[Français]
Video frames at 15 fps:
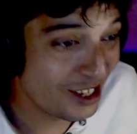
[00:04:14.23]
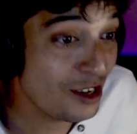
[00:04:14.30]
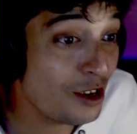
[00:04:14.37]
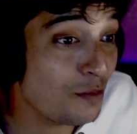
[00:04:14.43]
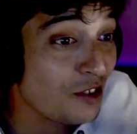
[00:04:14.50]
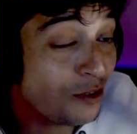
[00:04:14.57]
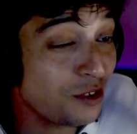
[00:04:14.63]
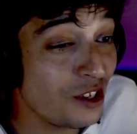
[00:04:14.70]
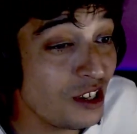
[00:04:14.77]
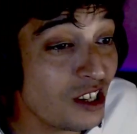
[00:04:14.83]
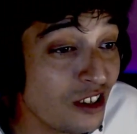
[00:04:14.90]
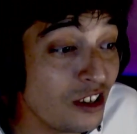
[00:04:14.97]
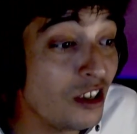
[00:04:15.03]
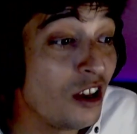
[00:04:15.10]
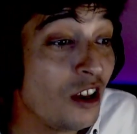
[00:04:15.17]
D'ailleurs Psychodélic
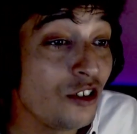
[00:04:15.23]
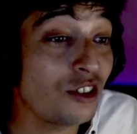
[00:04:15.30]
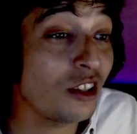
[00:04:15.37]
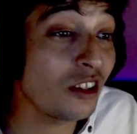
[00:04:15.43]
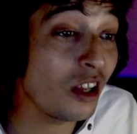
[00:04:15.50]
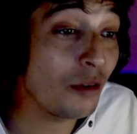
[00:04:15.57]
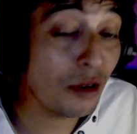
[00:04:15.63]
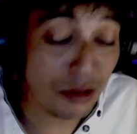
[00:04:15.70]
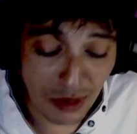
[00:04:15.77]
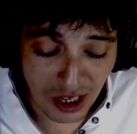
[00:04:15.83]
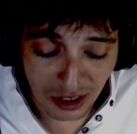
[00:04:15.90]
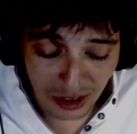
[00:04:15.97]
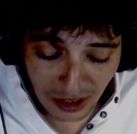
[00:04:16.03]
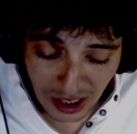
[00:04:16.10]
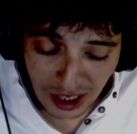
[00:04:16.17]
a dit c'est un drama de
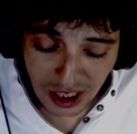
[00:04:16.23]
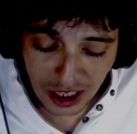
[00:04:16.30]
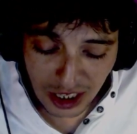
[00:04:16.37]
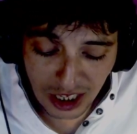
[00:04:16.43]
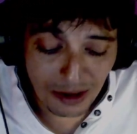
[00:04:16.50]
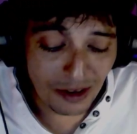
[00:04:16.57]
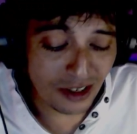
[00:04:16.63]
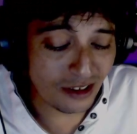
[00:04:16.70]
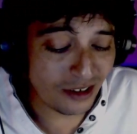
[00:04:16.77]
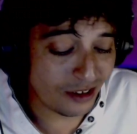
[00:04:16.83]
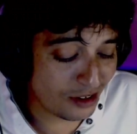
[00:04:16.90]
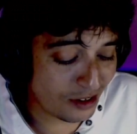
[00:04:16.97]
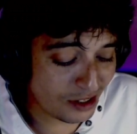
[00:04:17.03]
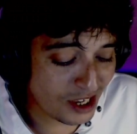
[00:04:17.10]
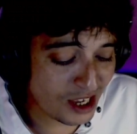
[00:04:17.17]
merde. Et
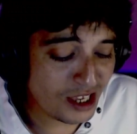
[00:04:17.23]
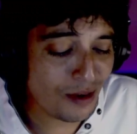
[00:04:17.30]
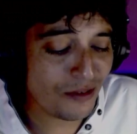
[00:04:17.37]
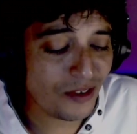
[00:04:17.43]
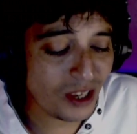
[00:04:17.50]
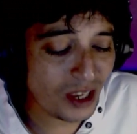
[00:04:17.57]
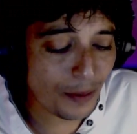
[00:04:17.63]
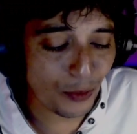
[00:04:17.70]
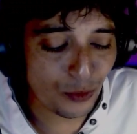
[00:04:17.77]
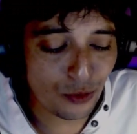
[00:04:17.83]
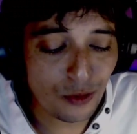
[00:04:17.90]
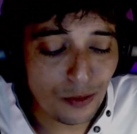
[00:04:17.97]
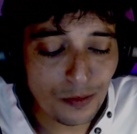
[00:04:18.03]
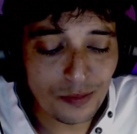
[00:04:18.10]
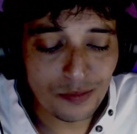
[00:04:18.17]
Cali m'avait
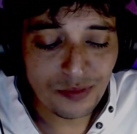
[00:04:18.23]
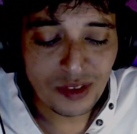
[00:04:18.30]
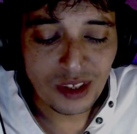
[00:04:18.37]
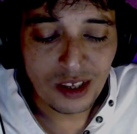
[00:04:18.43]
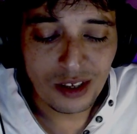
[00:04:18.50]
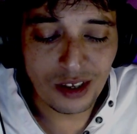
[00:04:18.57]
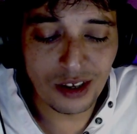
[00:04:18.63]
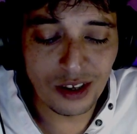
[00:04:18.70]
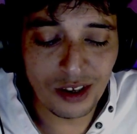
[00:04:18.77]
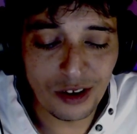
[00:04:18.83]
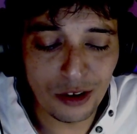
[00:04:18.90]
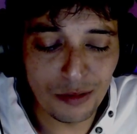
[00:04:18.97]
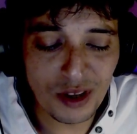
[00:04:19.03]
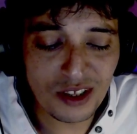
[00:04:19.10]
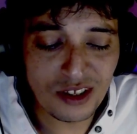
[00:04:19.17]
répondu, euh,
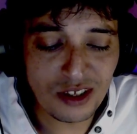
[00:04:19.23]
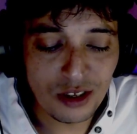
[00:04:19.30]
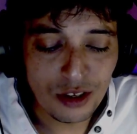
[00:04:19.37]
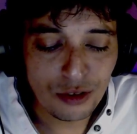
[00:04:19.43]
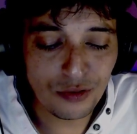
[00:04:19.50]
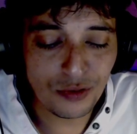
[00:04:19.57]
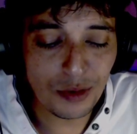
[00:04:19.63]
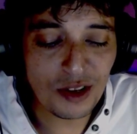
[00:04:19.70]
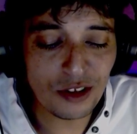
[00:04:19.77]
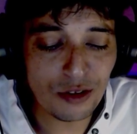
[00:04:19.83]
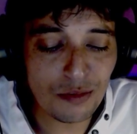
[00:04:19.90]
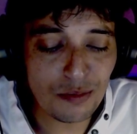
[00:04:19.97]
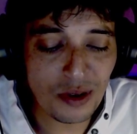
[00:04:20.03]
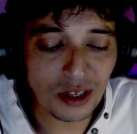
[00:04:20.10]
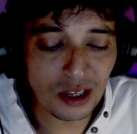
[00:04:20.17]
on m'a dit, tu fais bien de
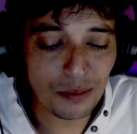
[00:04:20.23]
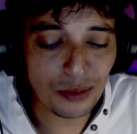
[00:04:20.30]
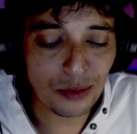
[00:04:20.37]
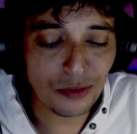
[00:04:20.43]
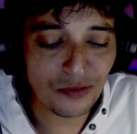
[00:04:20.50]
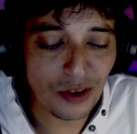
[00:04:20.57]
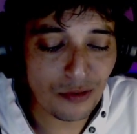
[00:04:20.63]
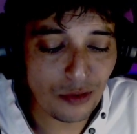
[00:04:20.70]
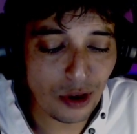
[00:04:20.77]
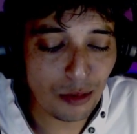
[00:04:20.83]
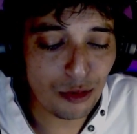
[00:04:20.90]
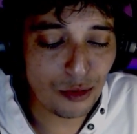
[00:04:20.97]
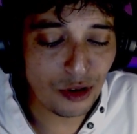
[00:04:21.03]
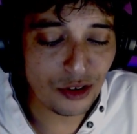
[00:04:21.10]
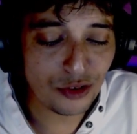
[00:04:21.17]
ne pas répondre
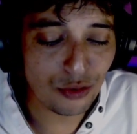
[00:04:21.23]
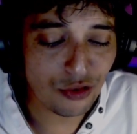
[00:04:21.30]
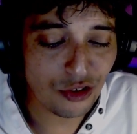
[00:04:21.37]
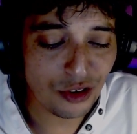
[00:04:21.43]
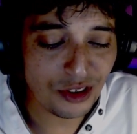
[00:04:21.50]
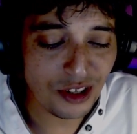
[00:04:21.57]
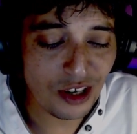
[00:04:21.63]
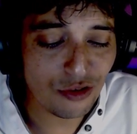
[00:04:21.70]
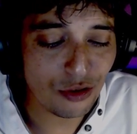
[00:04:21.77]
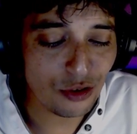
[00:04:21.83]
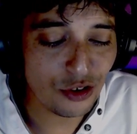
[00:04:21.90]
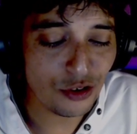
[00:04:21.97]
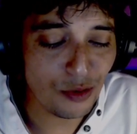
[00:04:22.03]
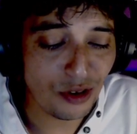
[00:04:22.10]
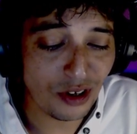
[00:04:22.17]
favorablement à son chantage,
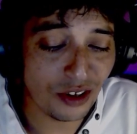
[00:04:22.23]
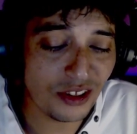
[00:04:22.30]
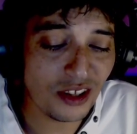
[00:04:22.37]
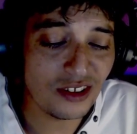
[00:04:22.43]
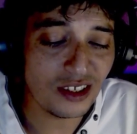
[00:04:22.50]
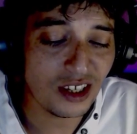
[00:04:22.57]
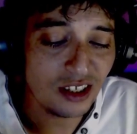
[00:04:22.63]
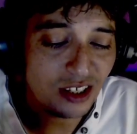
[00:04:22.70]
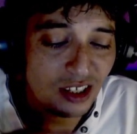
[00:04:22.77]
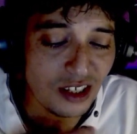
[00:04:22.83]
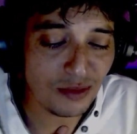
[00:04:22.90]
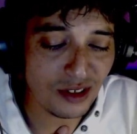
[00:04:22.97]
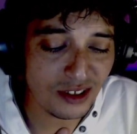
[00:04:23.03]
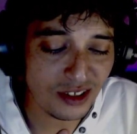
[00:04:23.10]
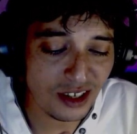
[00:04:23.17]
heureusement. Alors ça c'est quelqu'un qui
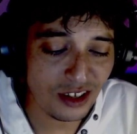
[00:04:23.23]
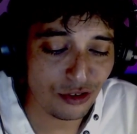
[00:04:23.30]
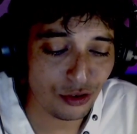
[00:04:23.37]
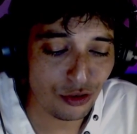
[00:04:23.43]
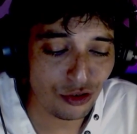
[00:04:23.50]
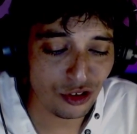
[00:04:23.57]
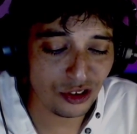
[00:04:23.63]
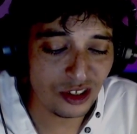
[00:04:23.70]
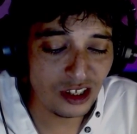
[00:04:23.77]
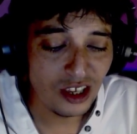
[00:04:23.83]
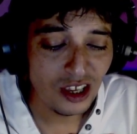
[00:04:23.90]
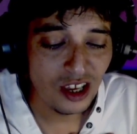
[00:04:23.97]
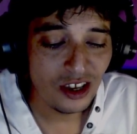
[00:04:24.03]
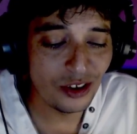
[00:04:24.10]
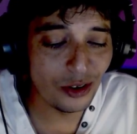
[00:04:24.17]
me dit ça et je suis gentil.
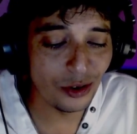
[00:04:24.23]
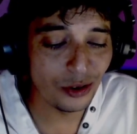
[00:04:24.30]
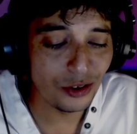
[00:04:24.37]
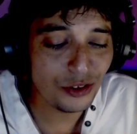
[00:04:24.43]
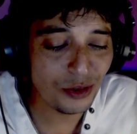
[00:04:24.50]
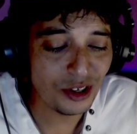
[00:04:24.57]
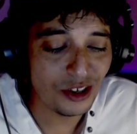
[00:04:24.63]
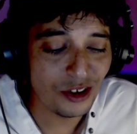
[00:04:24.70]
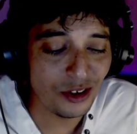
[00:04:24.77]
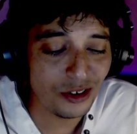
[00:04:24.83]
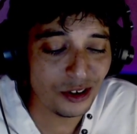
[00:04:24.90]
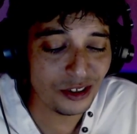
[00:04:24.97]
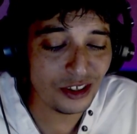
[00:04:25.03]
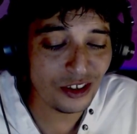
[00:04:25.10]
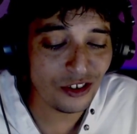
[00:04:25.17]
Euh, heureusement il y a
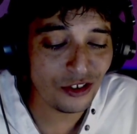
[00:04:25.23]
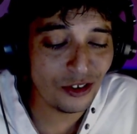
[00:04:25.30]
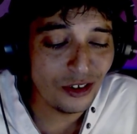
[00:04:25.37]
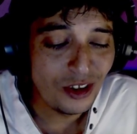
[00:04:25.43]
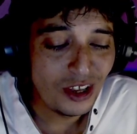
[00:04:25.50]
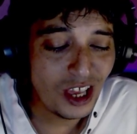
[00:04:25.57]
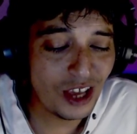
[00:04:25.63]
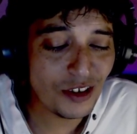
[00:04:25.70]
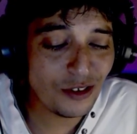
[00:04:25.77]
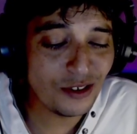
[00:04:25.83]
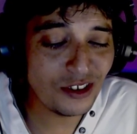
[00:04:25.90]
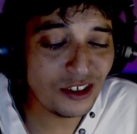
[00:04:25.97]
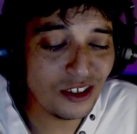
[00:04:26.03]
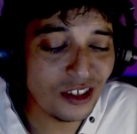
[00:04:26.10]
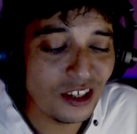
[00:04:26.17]
encore des gens avec une
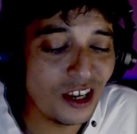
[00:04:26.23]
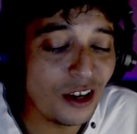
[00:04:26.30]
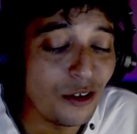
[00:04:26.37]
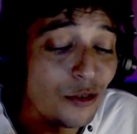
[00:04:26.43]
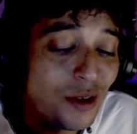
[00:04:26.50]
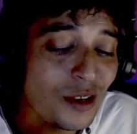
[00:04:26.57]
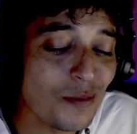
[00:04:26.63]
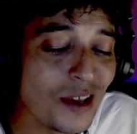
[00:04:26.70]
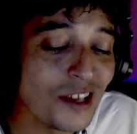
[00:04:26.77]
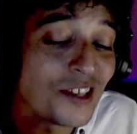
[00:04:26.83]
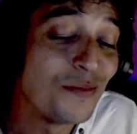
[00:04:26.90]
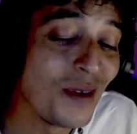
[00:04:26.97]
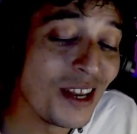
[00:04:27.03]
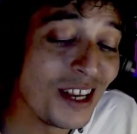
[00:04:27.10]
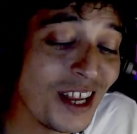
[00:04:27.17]
dignité. Et là le mec met un
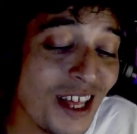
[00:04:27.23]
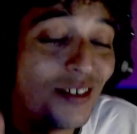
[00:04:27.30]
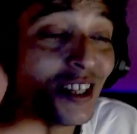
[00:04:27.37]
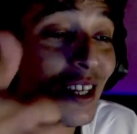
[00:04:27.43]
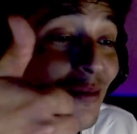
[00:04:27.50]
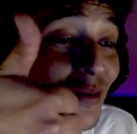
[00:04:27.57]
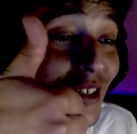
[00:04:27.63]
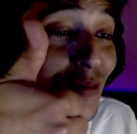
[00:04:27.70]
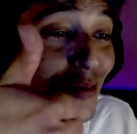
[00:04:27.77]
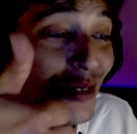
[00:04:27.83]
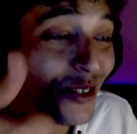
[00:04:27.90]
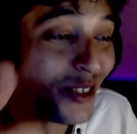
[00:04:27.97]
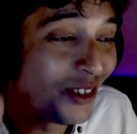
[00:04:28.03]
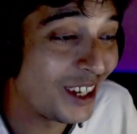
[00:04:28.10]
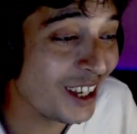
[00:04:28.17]
smiley avec un petit
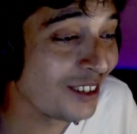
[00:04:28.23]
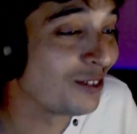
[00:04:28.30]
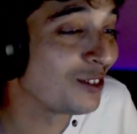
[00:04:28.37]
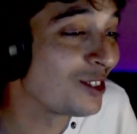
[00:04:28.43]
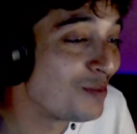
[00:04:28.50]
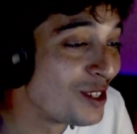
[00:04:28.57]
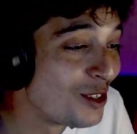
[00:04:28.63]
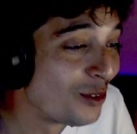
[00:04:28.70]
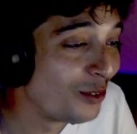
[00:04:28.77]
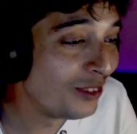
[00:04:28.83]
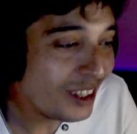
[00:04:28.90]
pouce en l'air, donc c'est mignon.